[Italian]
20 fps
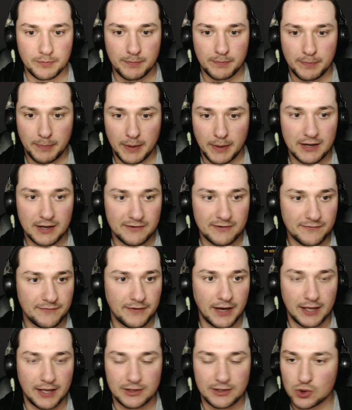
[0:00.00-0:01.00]

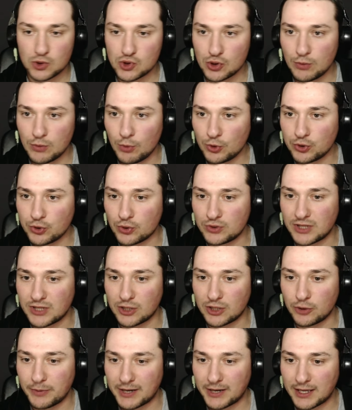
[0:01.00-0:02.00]
Perfetto, sono molto contento
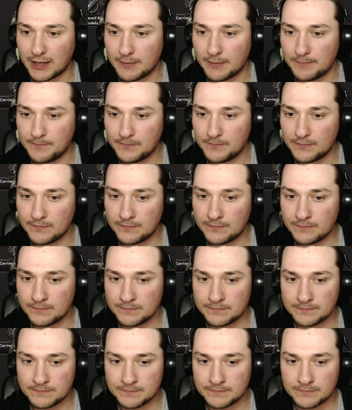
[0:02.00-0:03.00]
perché mh,
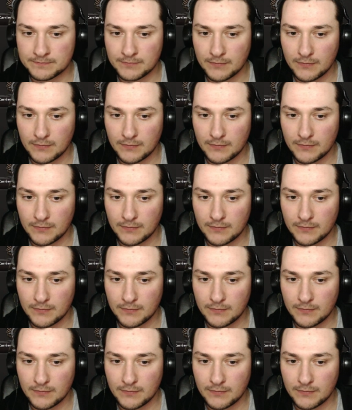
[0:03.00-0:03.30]
mm,